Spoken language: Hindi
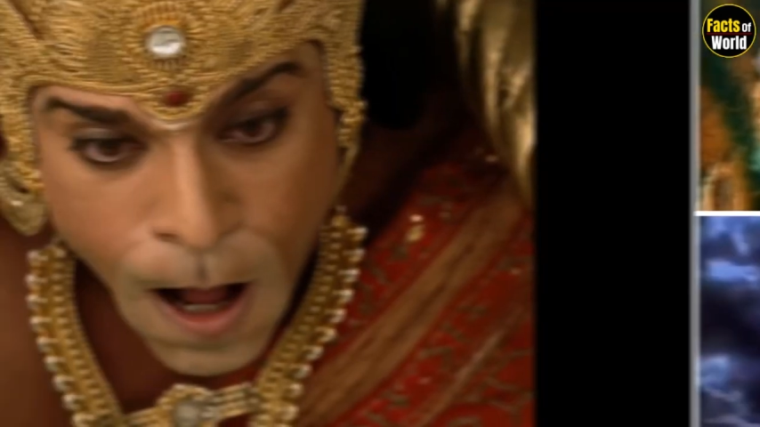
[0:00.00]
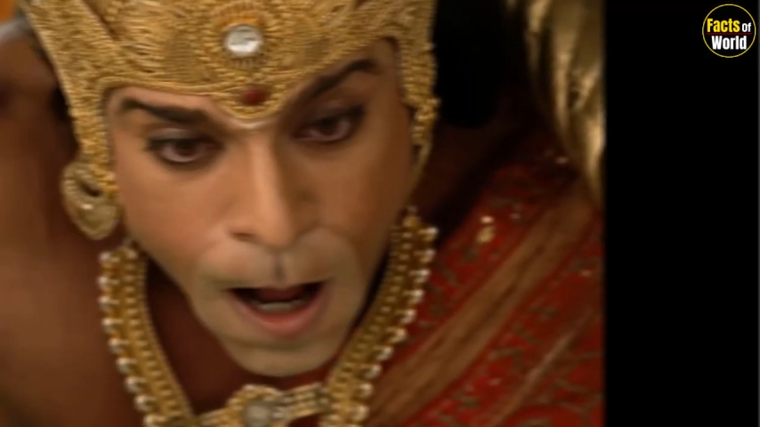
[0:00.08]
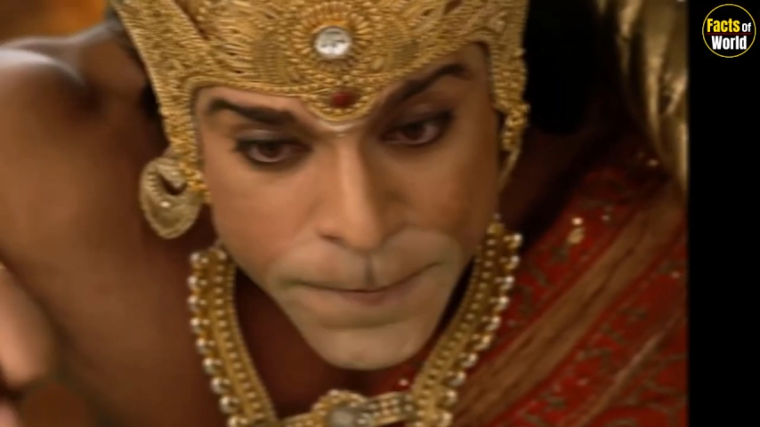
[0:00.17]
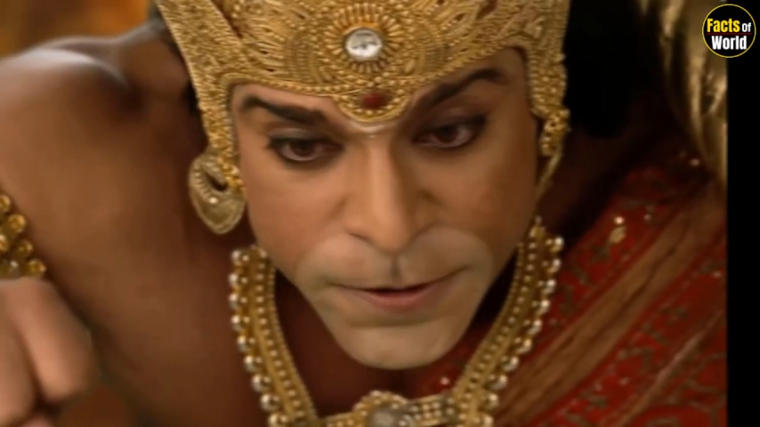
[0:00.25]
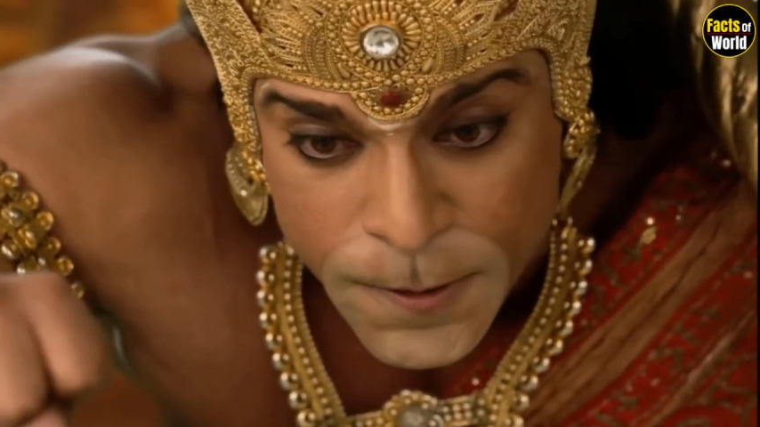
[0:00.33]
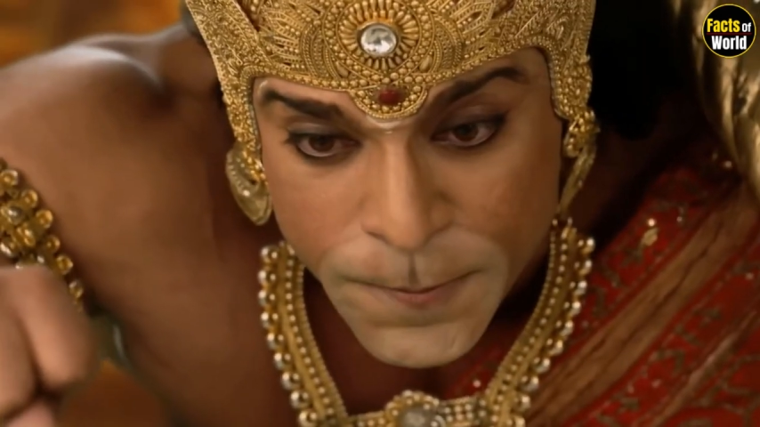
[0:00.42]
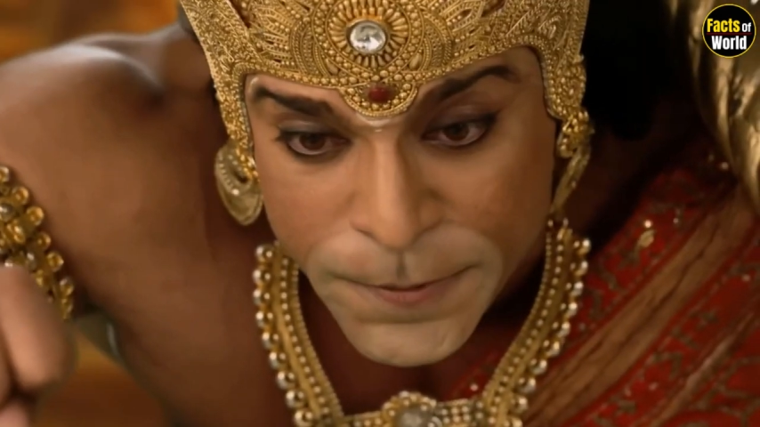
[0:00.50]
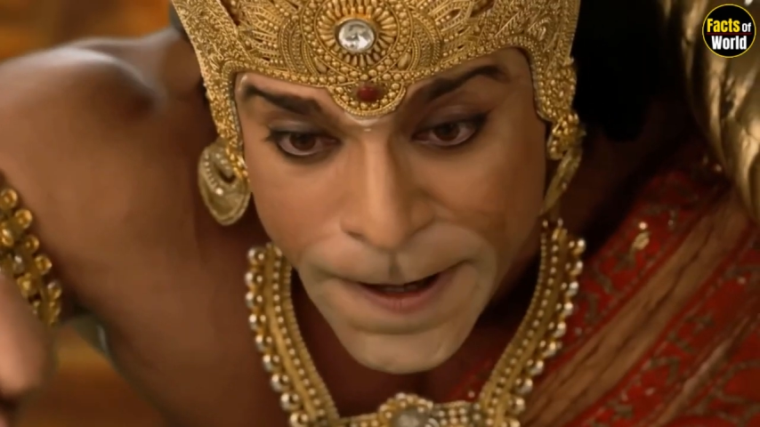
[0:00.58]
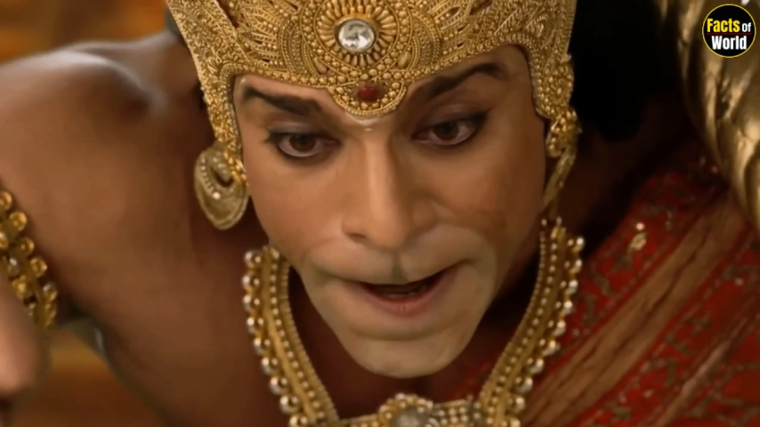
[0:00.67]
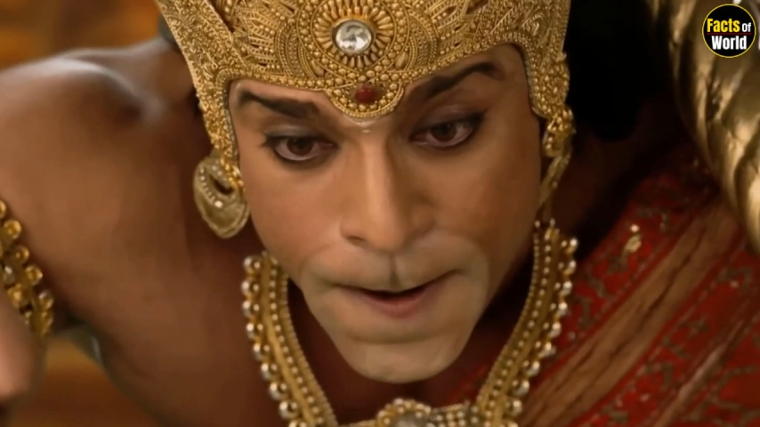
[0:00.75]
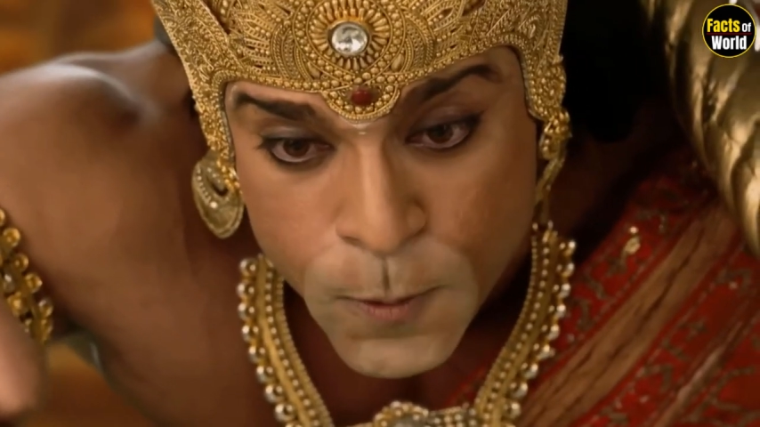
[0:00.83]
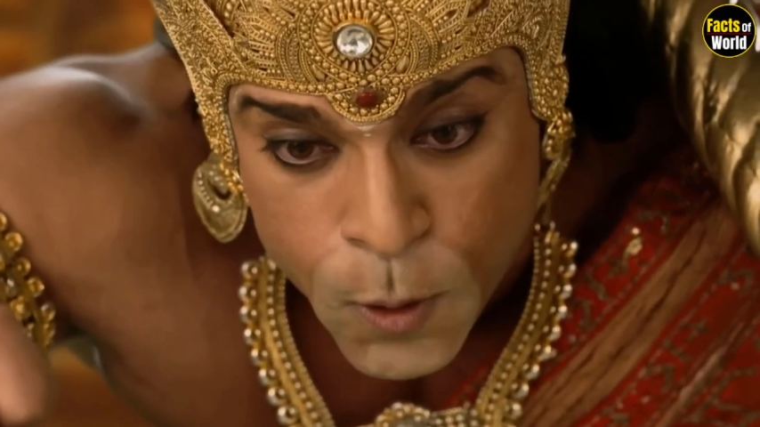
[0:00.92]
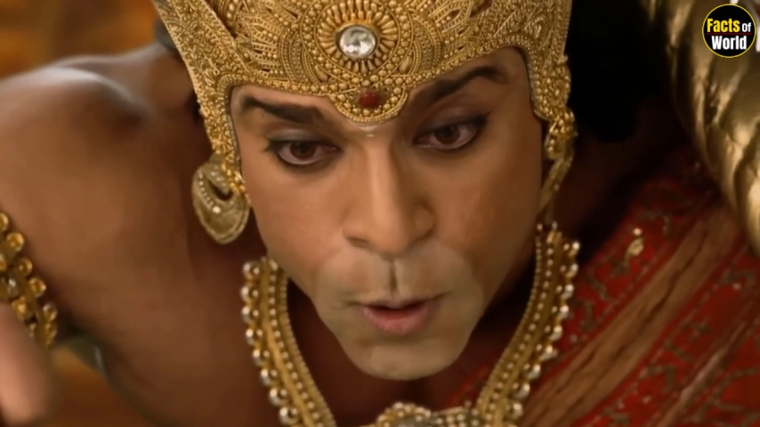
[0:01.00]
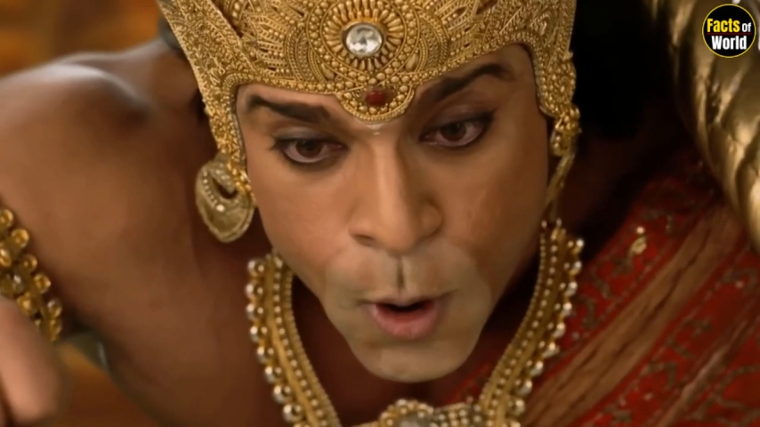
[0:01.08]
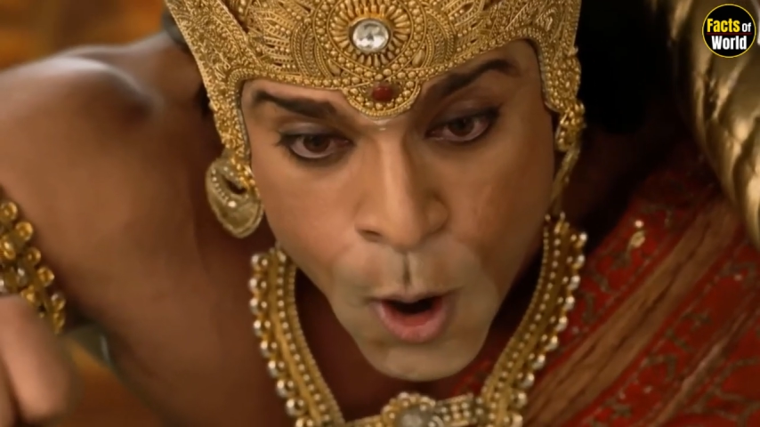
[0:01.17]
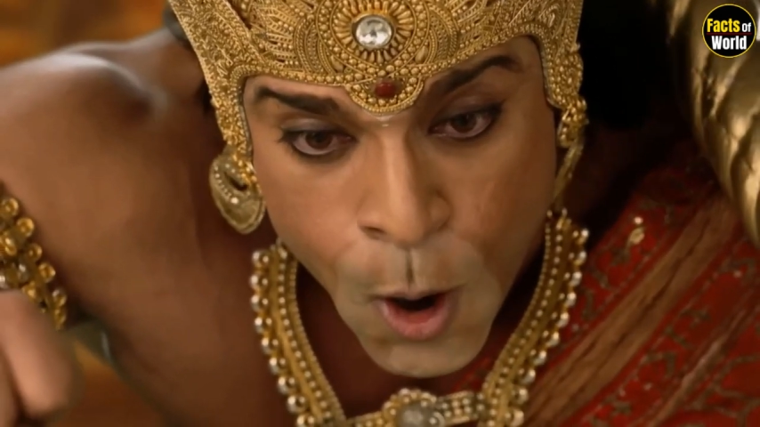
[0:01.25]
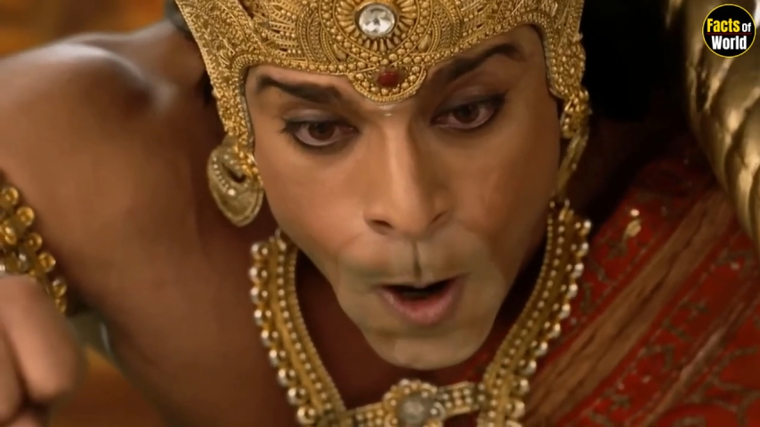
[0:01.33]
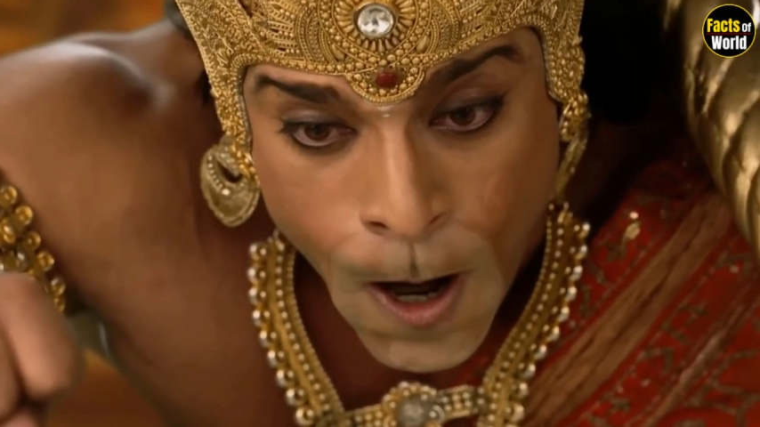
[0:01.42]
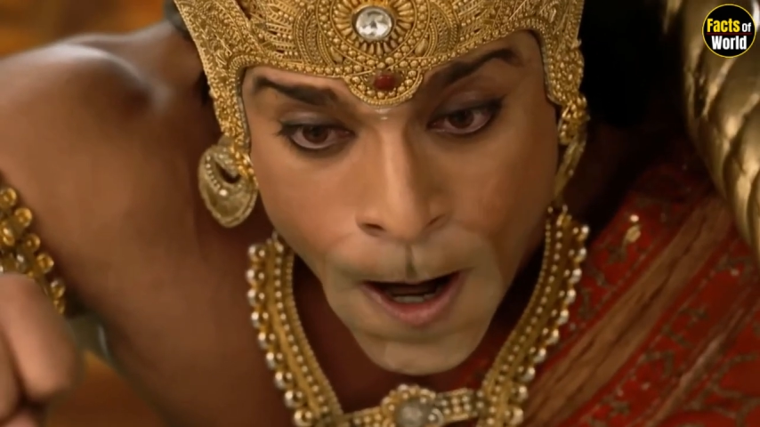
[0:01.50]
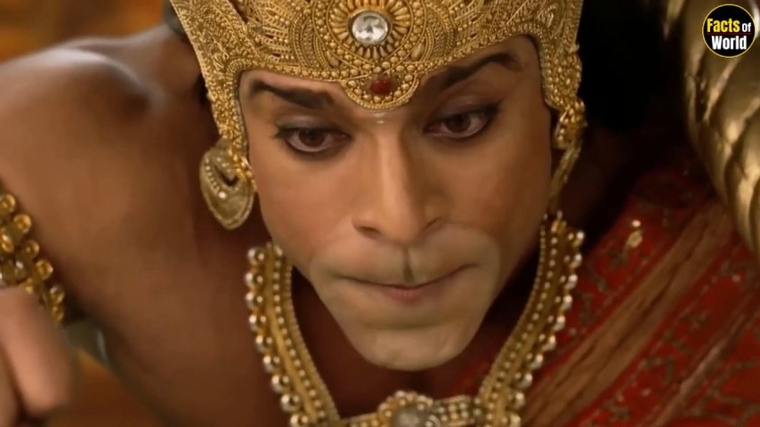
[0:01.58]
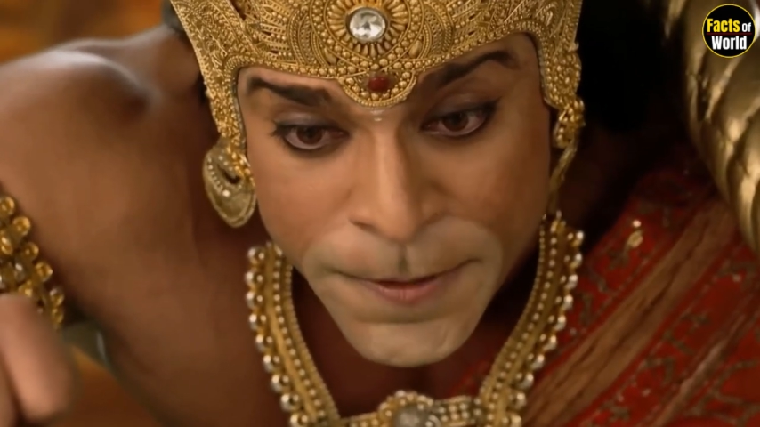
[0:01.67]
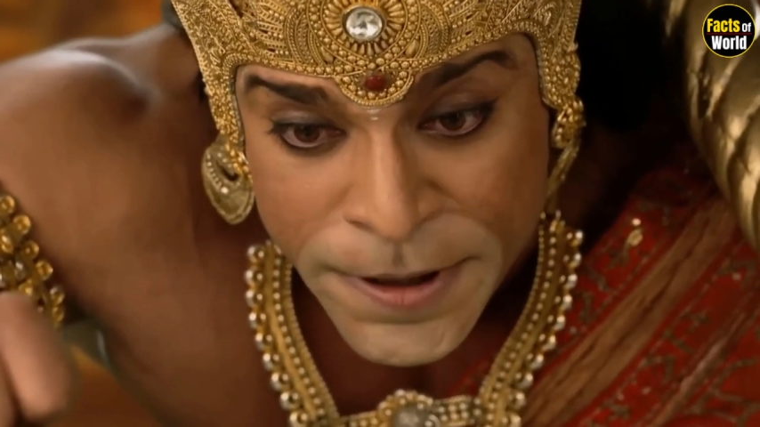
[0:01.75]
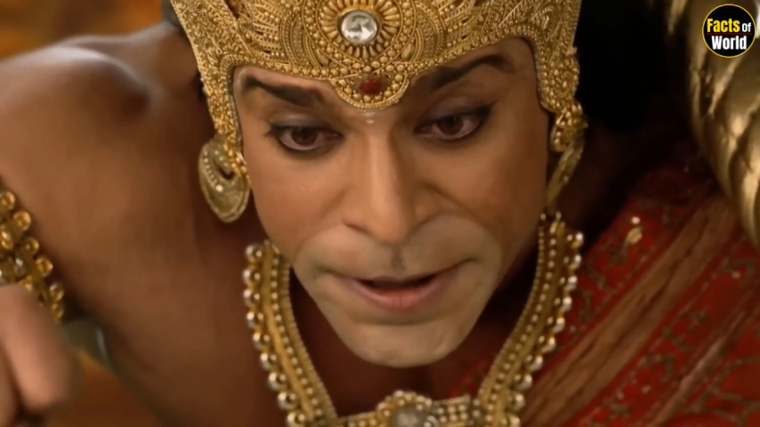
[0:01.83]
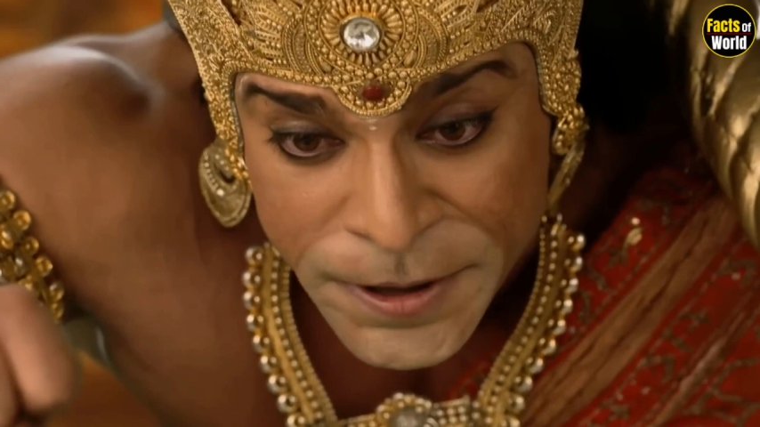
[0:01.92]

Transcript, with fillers: ताकि हमारे हर लेटेस्ट वीडियो की अपडेट्स